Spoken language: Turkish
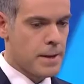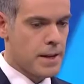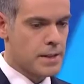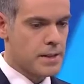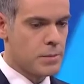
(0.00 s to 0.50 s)

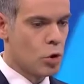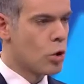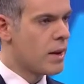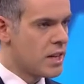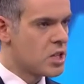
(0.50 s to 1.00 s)
e, aslında bir
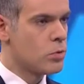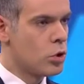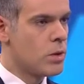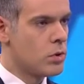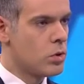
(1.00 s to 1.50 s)

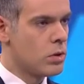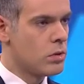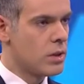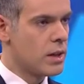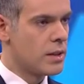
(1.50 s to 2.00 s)
normalleşme döneminde
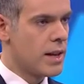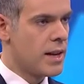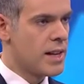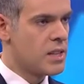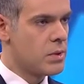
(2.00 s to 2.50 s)
olarak
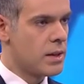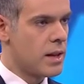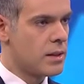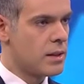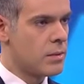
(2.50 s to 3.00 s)
değerlendirilir
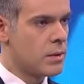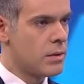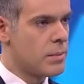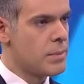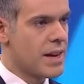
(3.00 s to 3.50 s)
kesinlikle, herhalde değil mi?
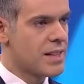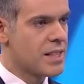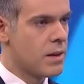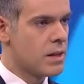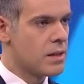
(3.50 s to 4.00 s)
Kesinlikle. Bir
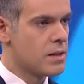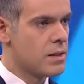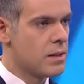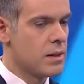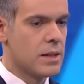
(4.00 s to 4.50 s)
merkez
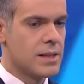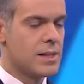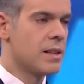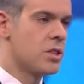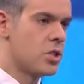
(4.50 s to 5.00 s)
bankasının
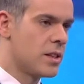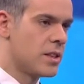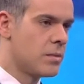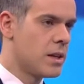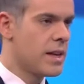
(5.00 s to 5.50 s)
sıra dışı
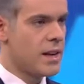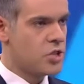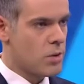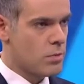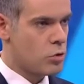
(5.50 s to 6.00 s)
adımlarını
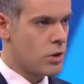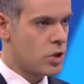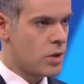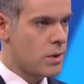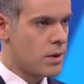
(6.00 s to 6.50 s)
geri çekme
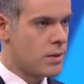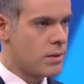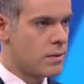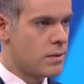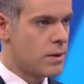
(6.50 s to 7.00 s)
süreci gibi. Aynen.
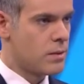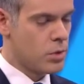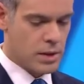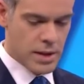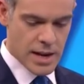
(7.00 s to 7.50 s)

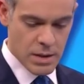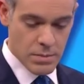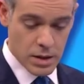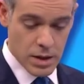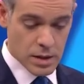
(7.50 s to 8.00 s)
Böyle Aynen. değerlenmek